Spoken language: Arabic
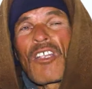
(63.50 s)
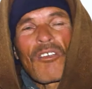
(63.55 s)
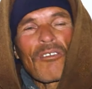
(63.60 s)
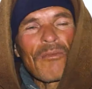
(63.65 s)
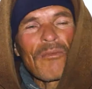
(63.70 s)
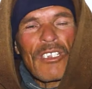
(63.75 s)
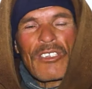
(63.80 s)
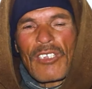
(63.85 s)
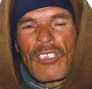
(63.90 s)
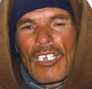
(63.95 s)
ذوك
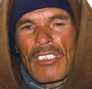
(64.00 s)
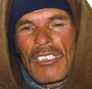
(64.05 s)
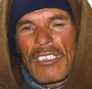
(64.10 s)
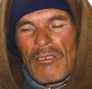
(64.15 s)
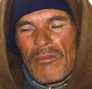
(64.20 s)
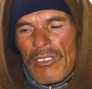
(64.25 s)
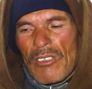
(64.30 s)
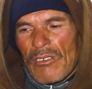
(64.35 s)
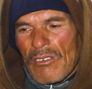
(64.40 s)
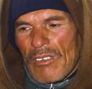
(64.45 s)
مانيش
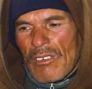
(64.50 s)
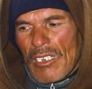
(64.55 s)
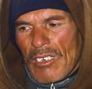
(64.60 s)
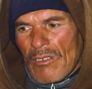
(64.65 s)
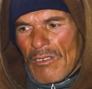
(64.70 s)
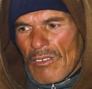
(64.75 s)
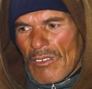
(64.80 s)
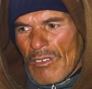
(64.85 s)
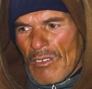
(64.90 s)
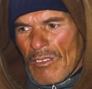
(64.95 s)
خدام ذوك والله
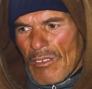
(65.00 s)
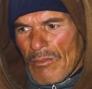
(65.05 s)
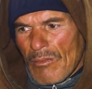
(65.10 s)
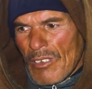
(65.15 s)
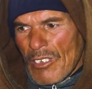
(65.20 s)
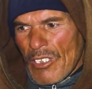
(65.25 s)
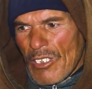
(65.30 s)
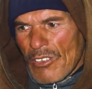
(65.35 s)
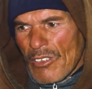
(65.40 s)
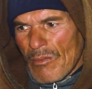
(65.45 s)
والو ذوك ما
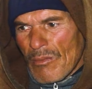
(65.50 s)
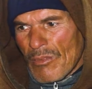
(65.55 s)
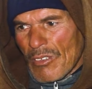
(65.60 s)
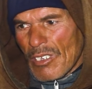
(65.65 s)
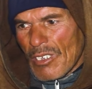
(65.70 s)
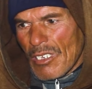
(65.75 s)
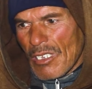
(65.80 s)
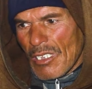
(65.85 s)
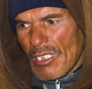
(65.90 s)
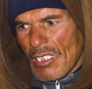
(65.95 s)
نجمش
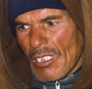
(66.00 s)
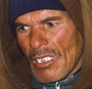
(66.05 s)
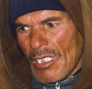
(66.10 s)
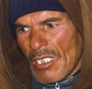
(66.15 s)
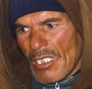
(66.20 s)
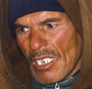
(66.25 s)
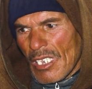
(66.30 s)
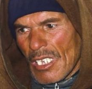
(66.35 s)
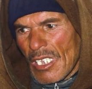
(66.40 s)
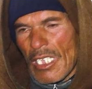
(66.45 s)

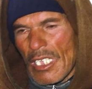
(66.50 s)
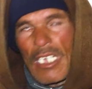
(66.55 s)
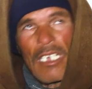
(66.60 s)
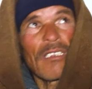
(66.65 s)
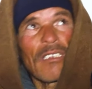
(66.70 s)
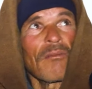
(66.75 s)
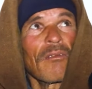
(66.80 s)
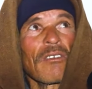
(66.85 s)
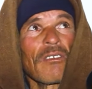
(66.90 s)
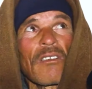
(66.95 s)
ماني
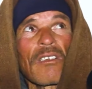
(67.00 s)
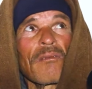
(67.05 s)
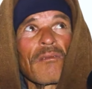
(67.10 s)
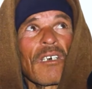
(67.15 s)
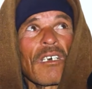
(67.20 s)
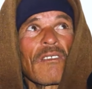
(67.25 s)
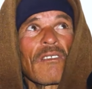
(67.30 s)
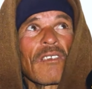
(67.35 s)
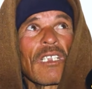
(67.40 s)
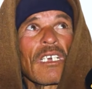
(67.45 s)
قاعد والله ما
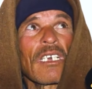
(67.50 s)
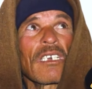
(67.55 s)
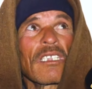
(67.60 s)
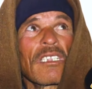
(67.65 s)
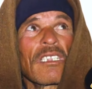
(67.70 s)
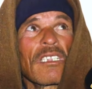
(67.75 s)
خريق